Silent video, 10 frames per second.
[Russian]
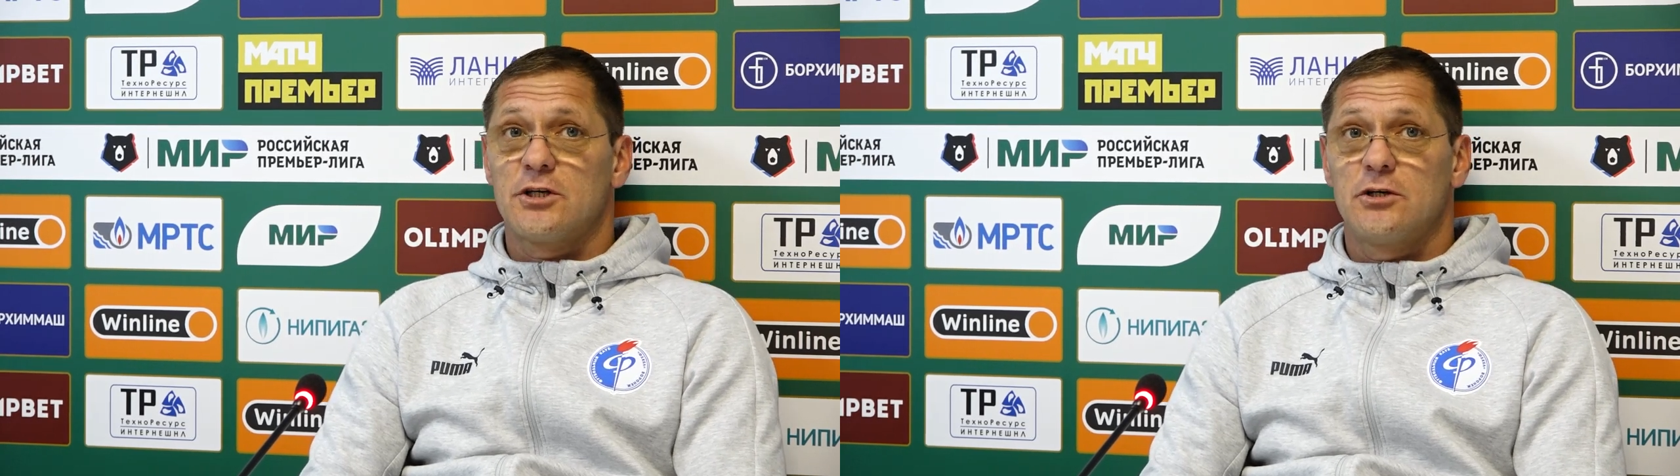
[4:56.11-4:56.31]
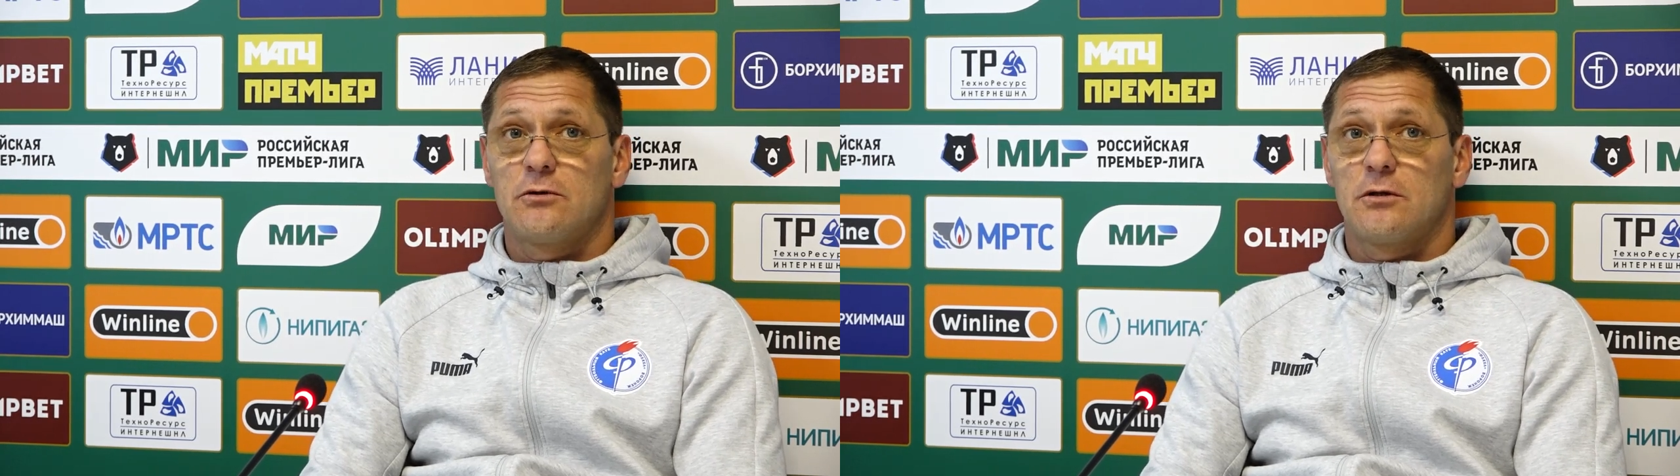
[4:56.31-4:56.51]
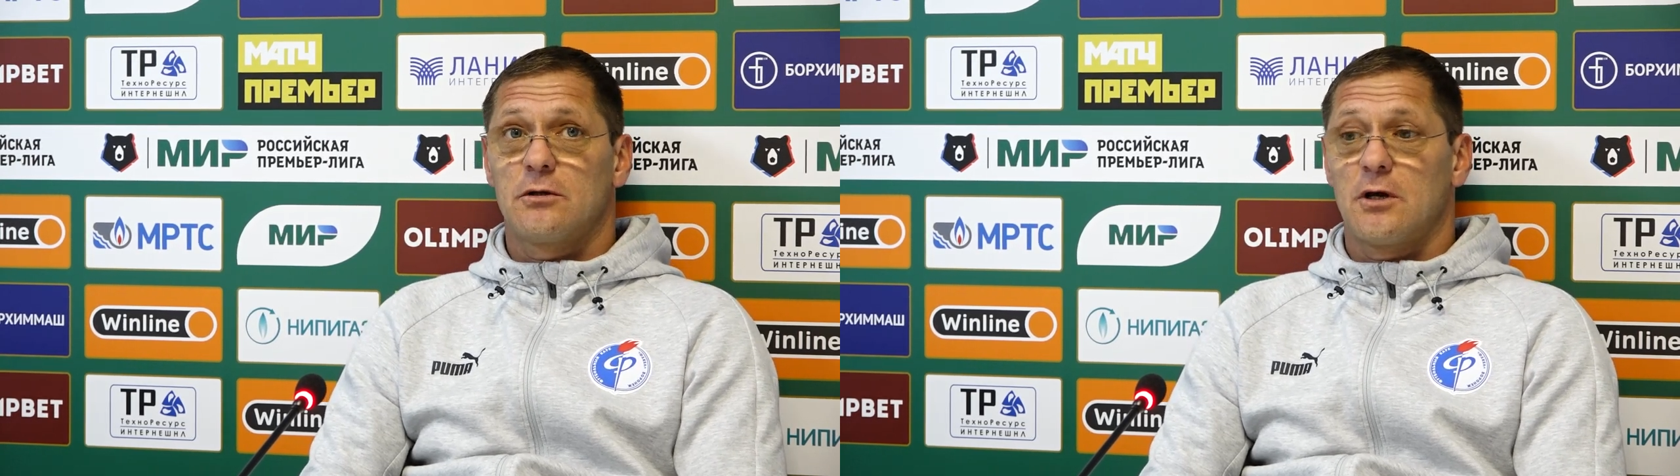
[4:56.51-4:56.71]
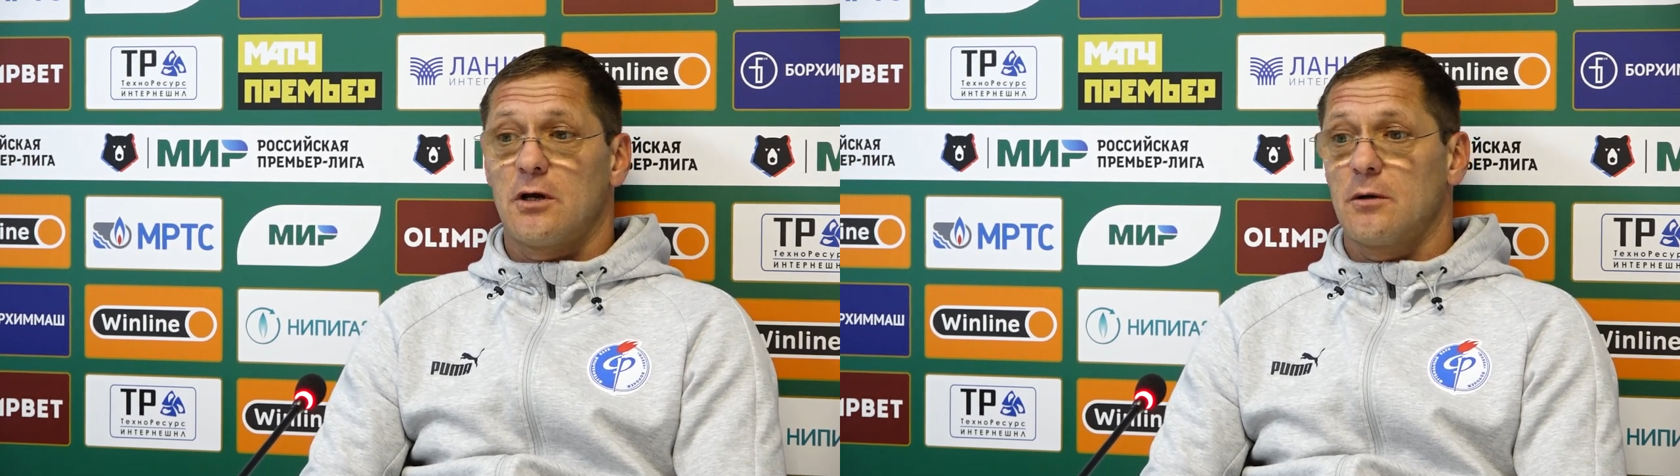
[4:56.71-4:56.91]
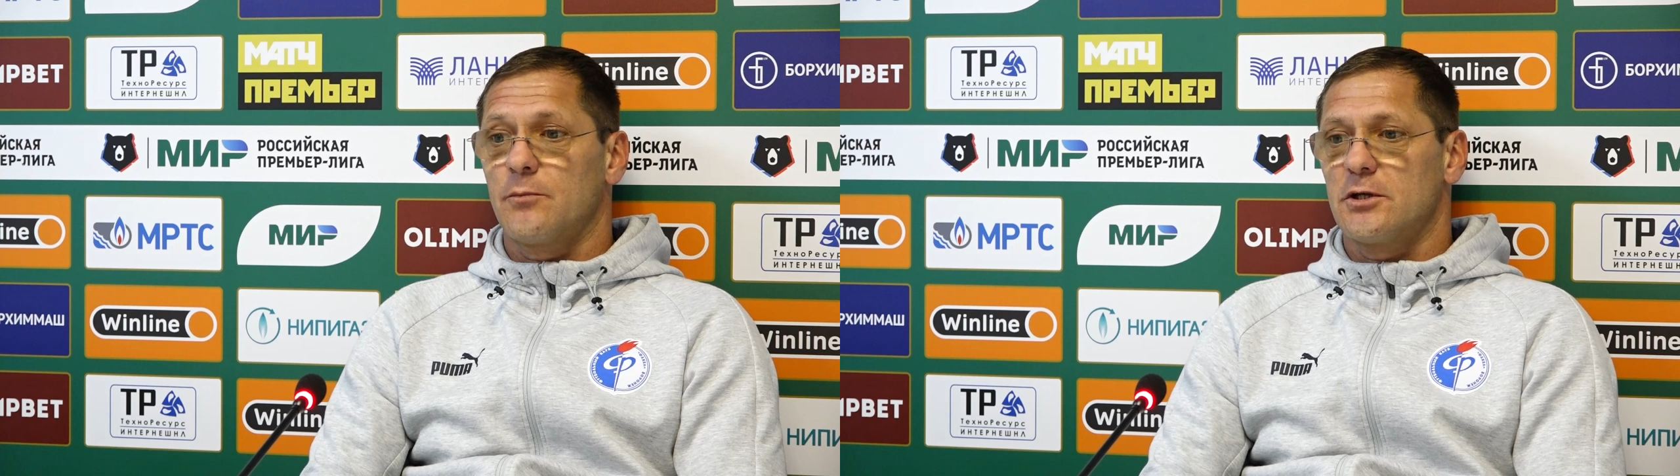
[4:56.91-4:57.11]
рассчитывать
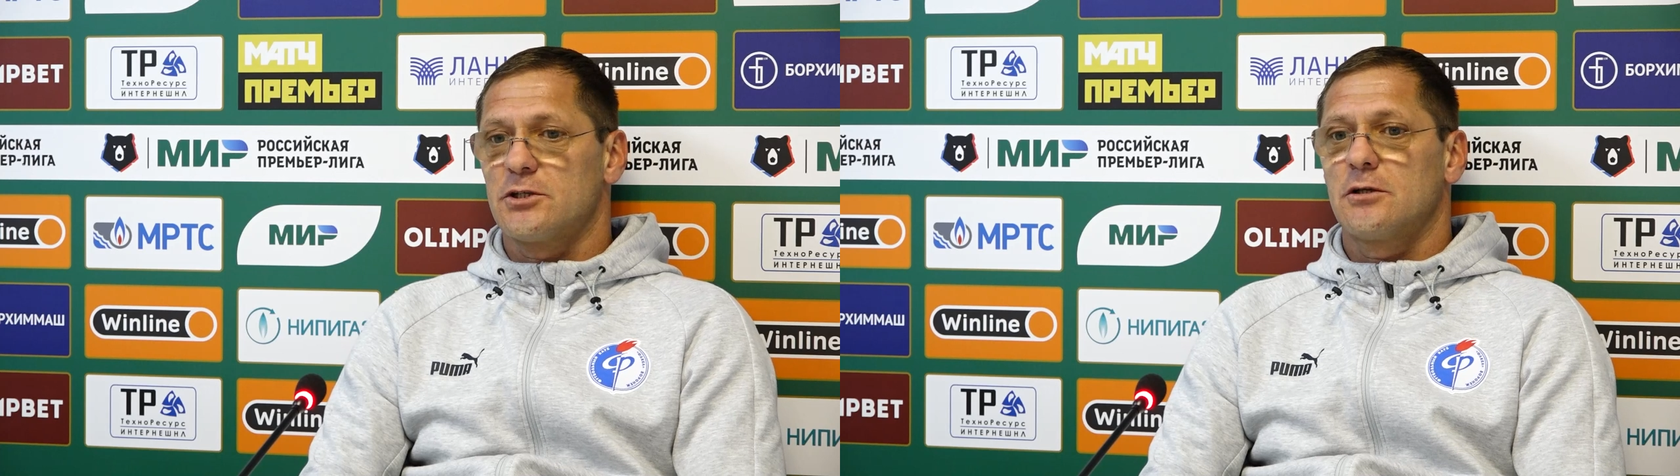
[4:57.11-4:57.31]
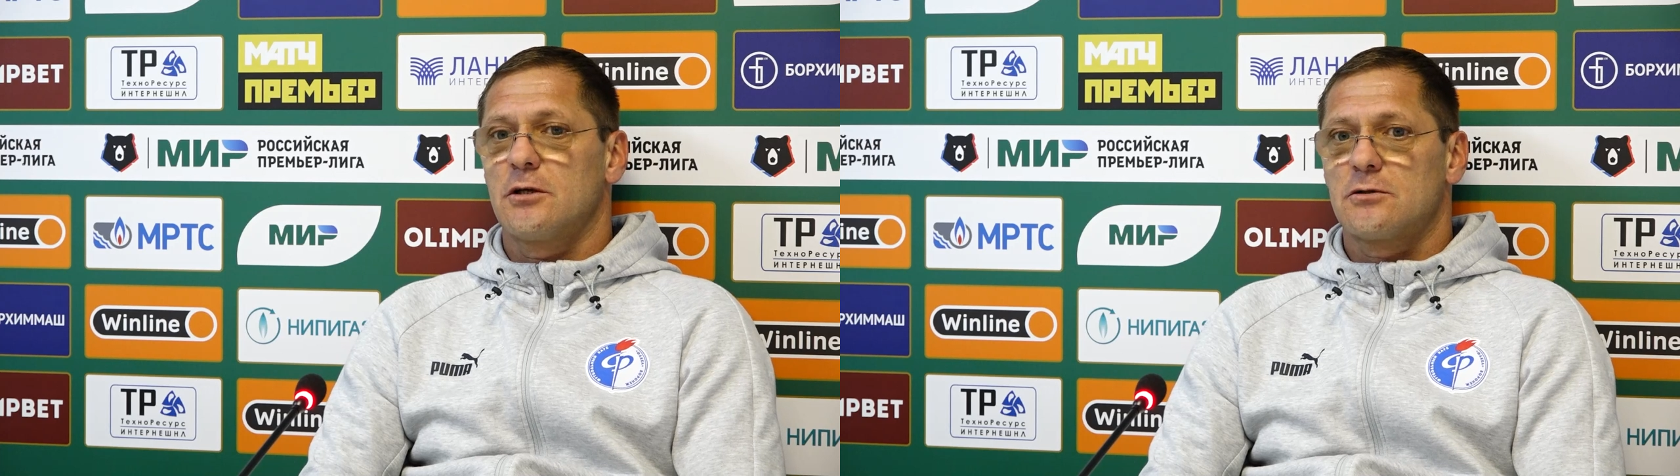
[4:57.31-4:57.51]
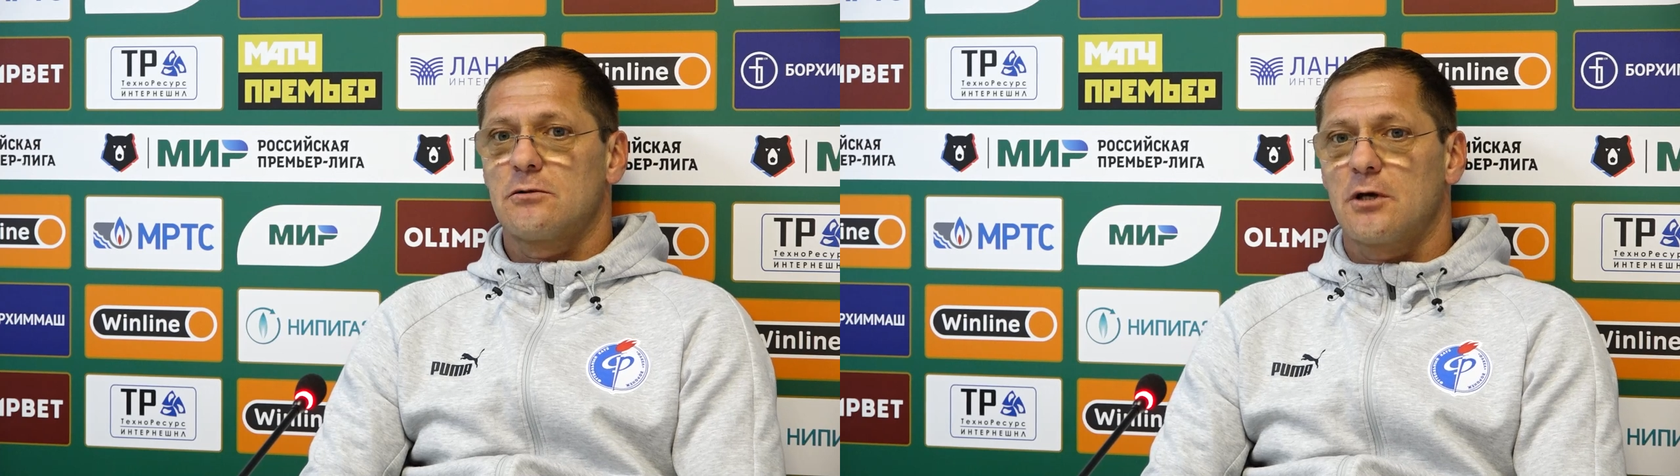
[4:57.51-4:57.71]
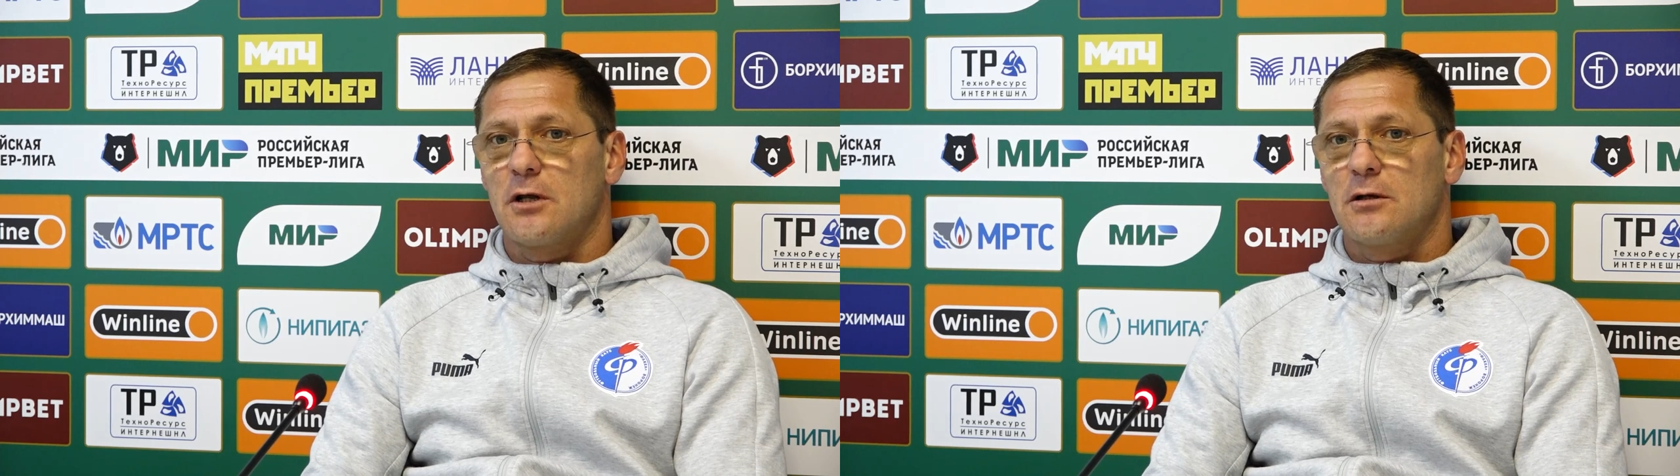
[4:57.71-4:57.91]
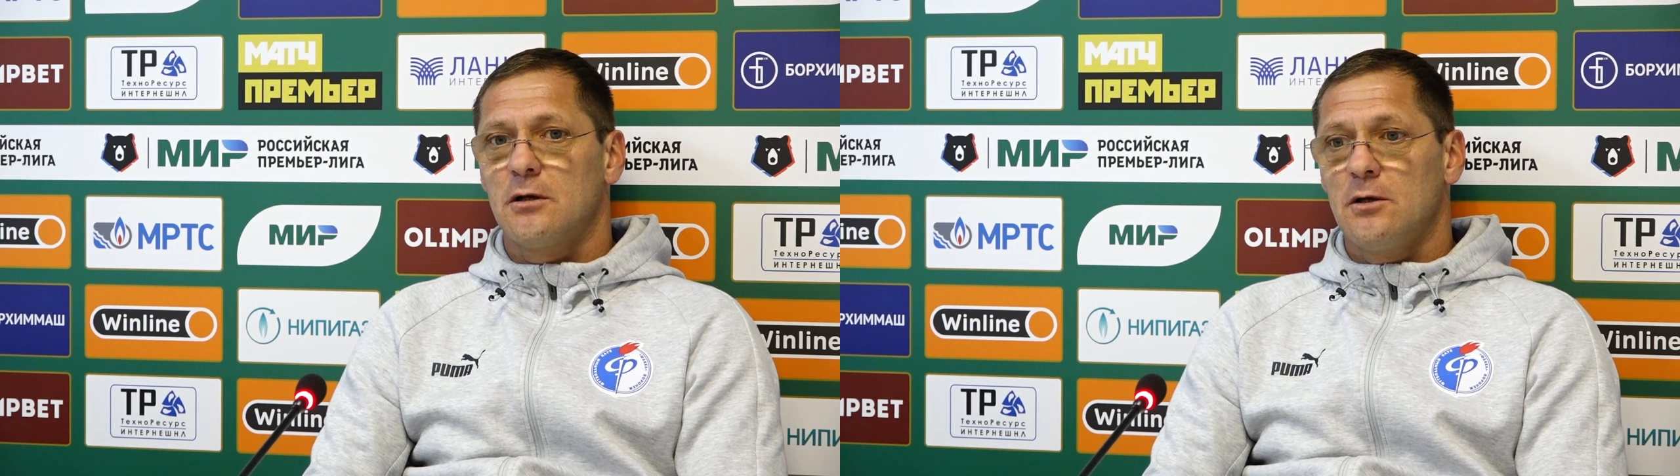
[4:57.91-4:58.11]
на положительный результат.